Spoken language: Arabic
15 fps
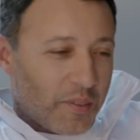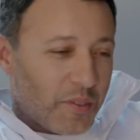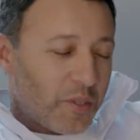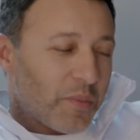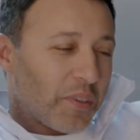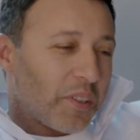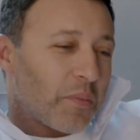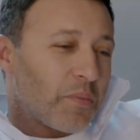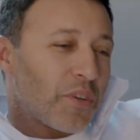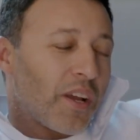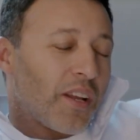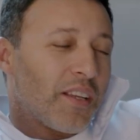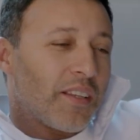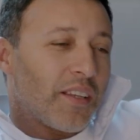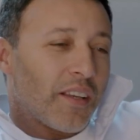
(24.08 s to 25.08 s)
بس ما اكدبش
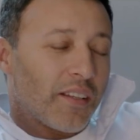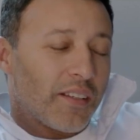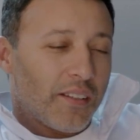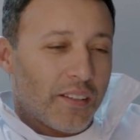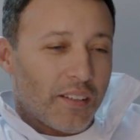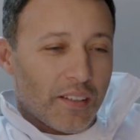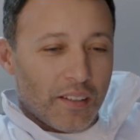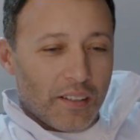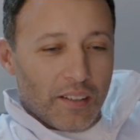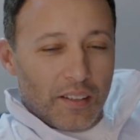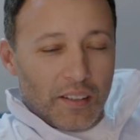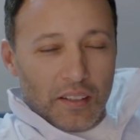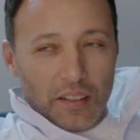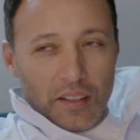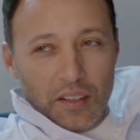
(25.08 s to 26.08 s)
عليك يعني.
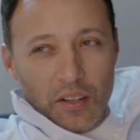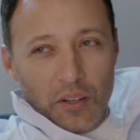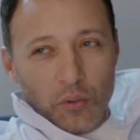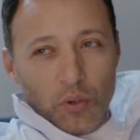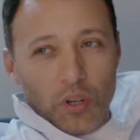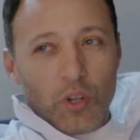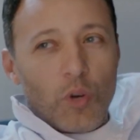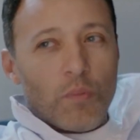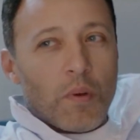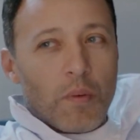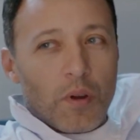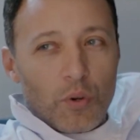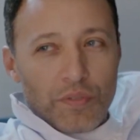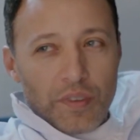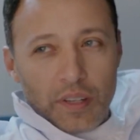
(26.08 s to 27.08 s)
لولا ان
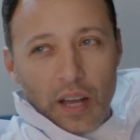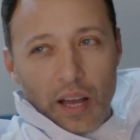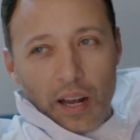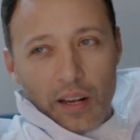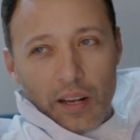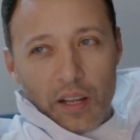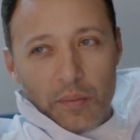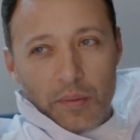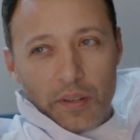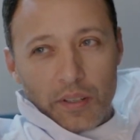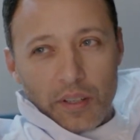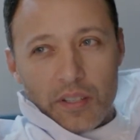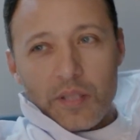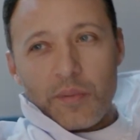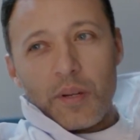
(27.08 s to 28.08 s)
هم مروا فجأة على
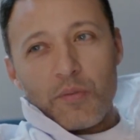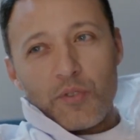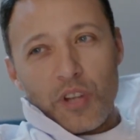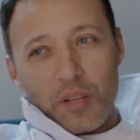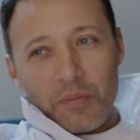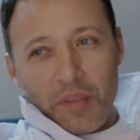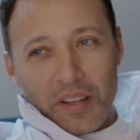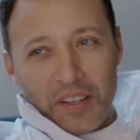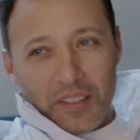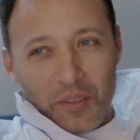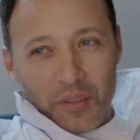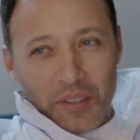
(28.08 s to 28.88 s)
عنابر كان زماني مش قاعد معاكي